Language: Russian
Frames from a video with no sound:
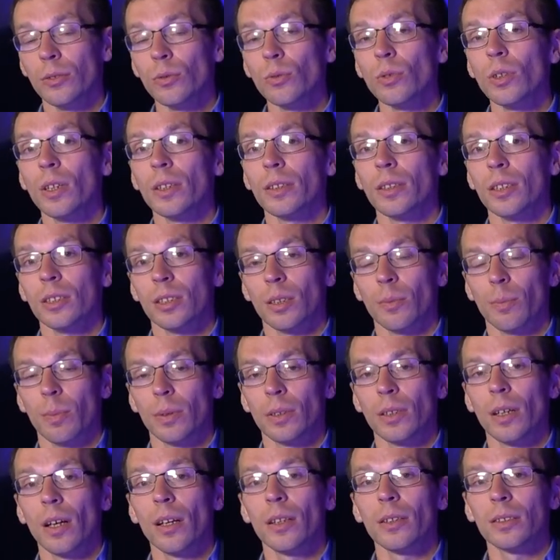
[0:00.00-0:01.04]
Ну и, конечно,
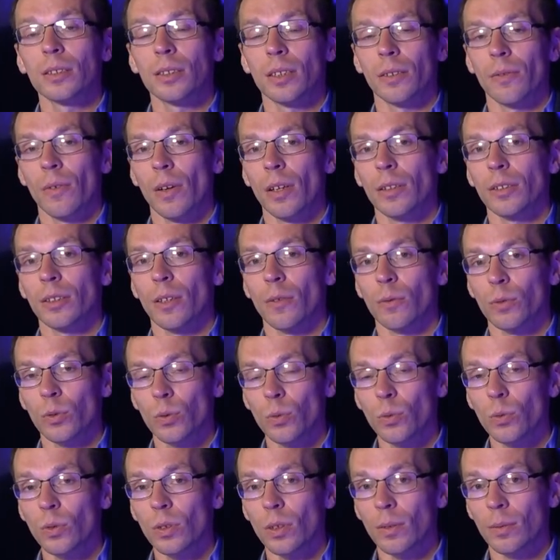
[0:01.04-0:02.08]
подали заявление в
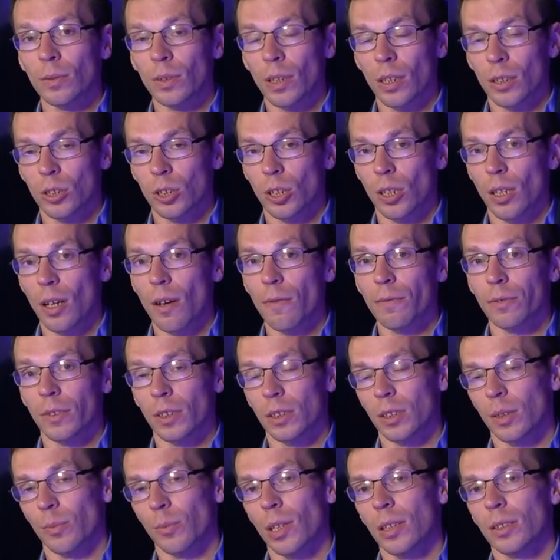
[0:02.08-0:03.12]
суд на штраф на
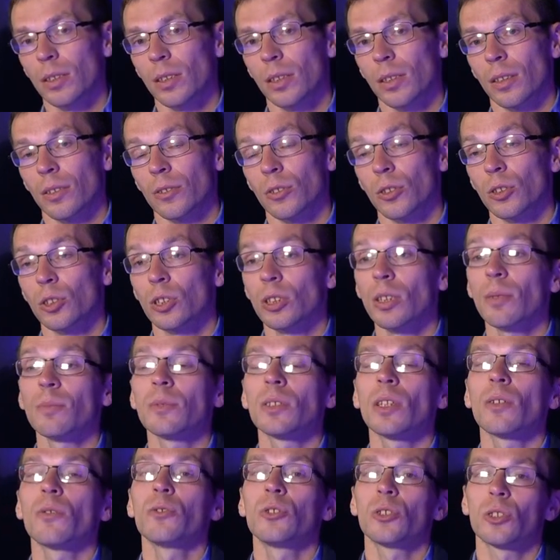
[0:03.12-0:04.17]
17 тысяч. Чем
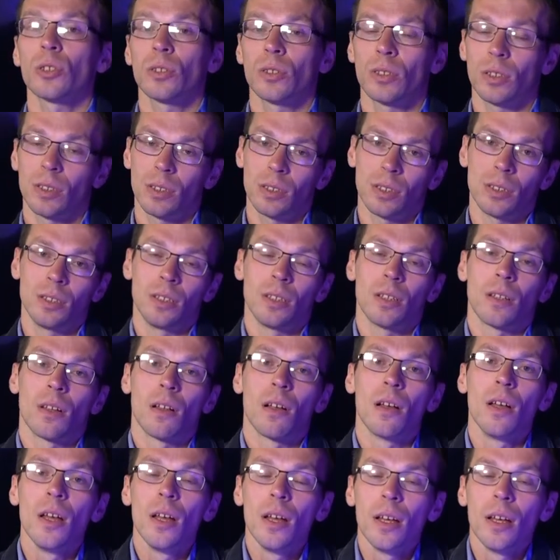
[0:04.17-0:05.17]
закончилось это дело?